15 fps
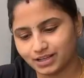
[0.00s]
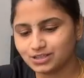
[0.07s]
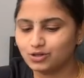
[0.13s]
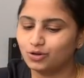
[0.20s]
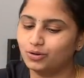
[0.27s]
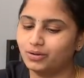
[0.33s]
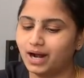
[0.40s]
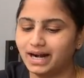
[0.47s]
தான்
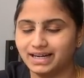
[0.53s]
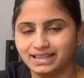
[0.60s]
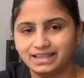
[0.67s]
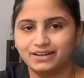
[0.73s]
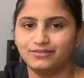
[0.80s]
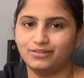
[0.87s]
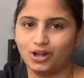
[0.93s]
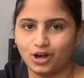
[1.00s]
ஸோ
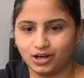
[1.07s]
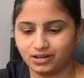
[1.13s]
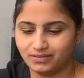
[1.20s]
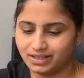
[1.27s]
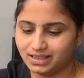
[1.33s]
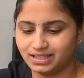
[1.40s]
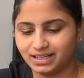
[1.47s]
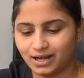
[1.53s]
அடுத்த விளாக்
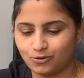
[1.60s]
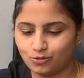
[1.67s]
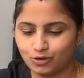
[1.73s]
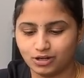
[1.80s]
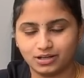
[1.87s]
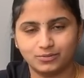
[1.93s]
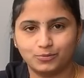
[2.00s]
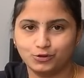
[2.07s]
வந்து நான்
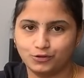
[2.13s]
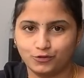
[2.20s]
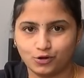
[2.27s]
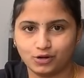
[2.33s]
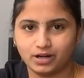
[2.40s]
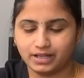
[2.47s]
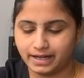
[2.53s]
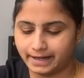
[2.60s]
உங்களுக்கு புது
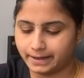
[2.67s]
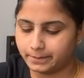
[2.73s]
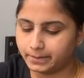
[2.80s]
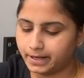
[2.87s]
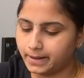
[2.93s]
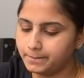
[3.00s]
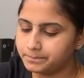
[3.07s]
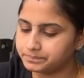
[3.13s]
ஃபோனில் தான்
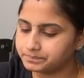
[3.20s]
எடுப்பேன்